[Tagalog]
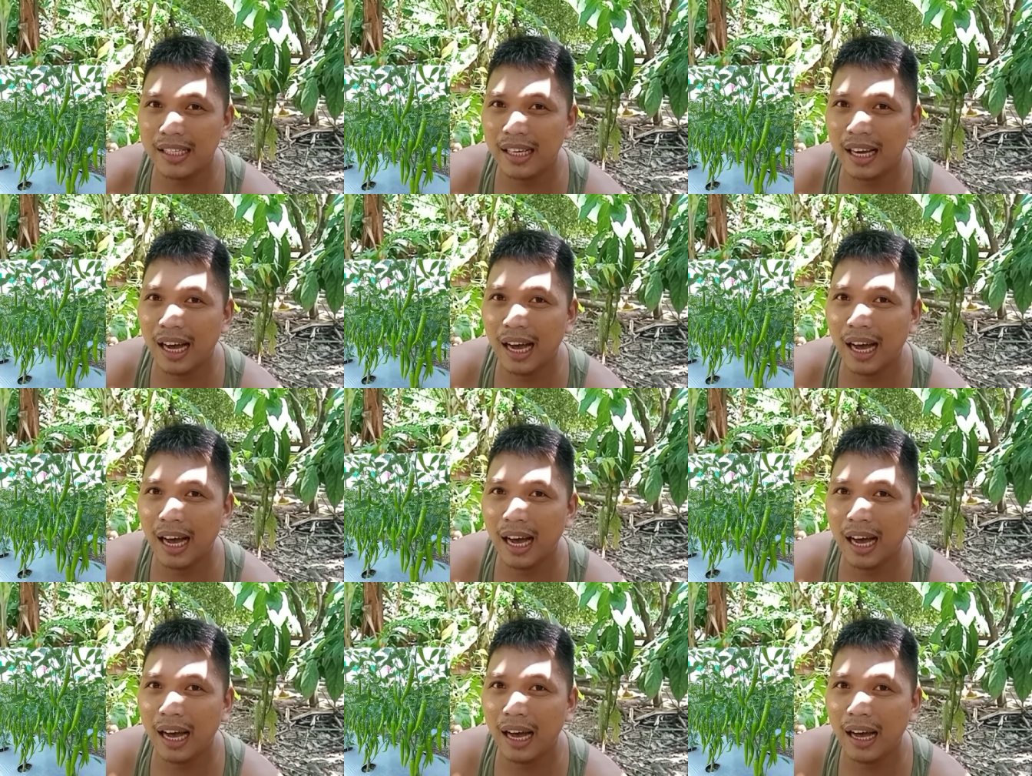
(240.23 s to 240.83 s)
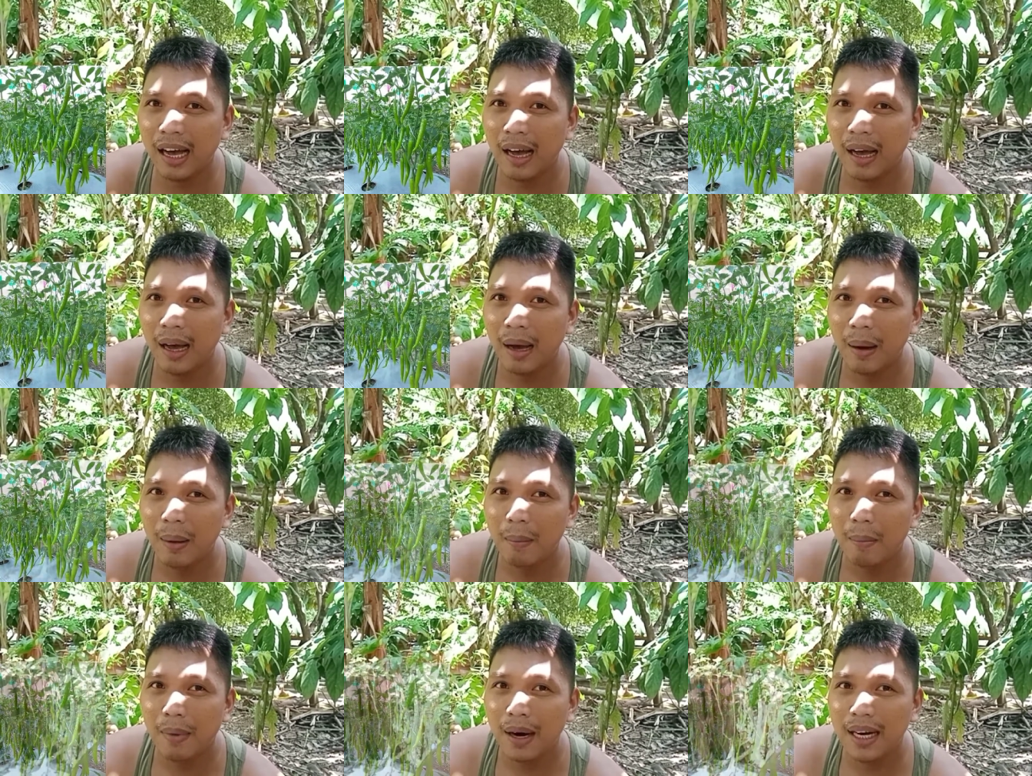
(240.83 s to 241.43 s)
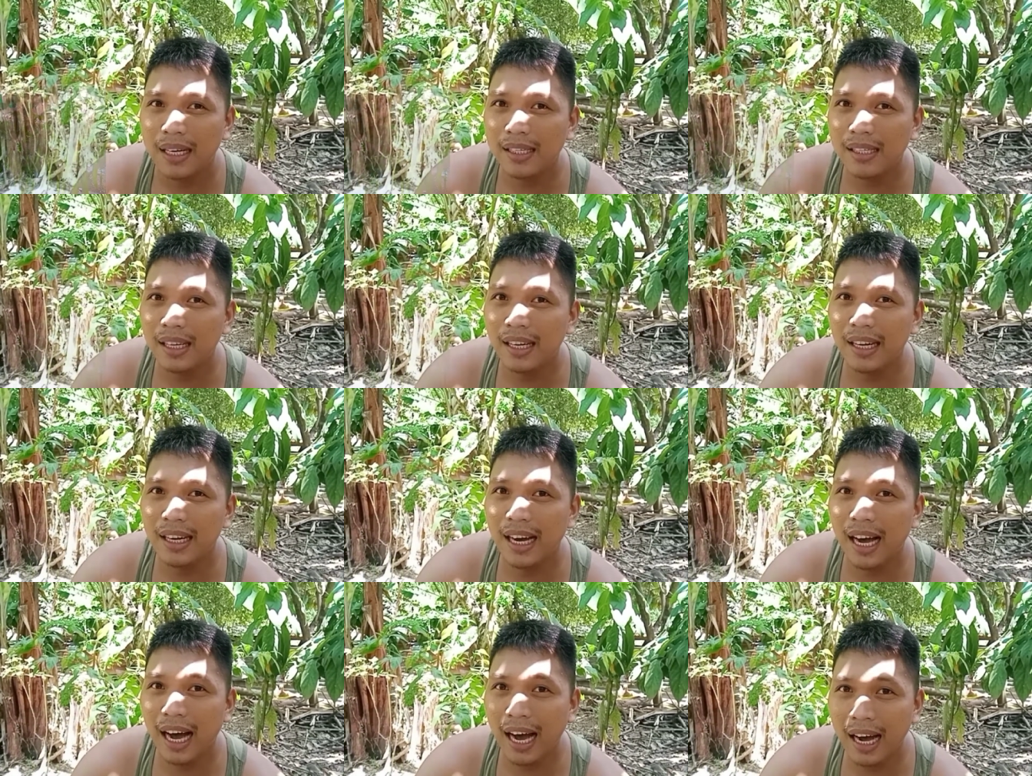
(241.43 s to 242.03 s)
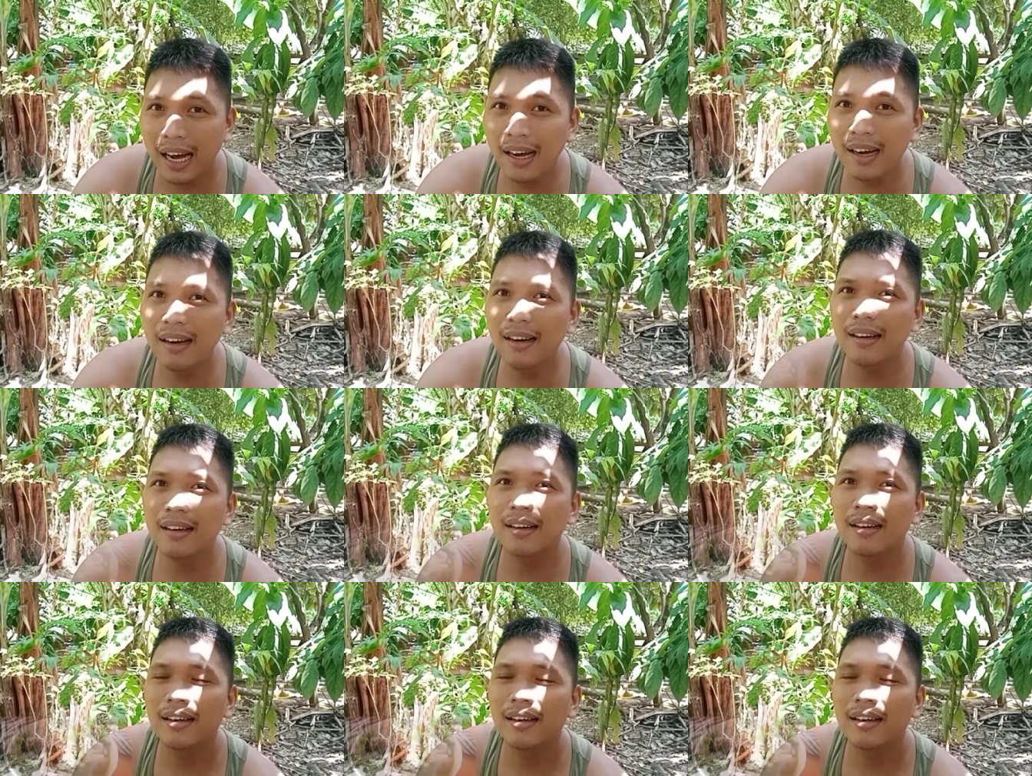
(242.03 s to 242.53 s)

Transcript: sa mga sinigang.